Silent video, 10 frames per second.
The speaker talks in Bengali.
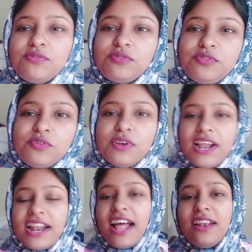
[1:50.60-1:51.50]
শুধু
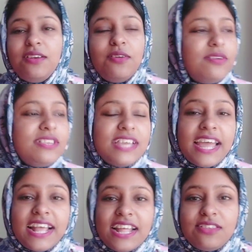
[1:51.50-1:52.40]
ডোনার আননোন
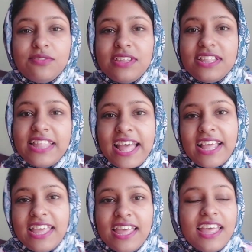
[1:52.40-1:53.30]
জায়গা যদি
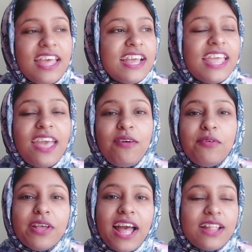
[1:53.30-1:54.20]
দেখে কেউ
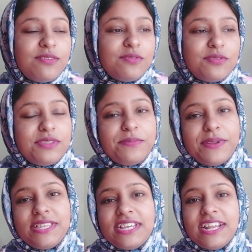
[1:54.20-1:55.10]
ওকে আদর করতে
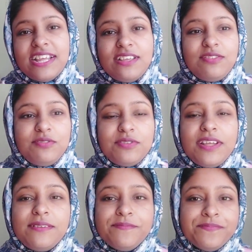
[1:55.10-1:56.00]
পারছে না কিচ্ছু না
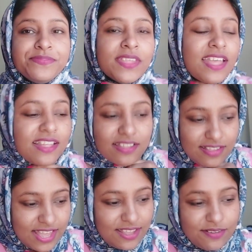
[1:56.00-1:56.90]

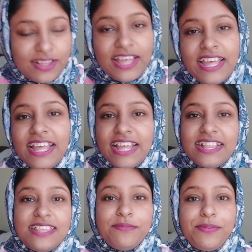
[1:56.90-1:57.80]
যাই হোক
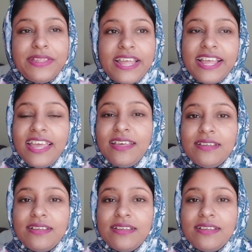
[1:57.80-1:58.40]
এনজিপি থেকে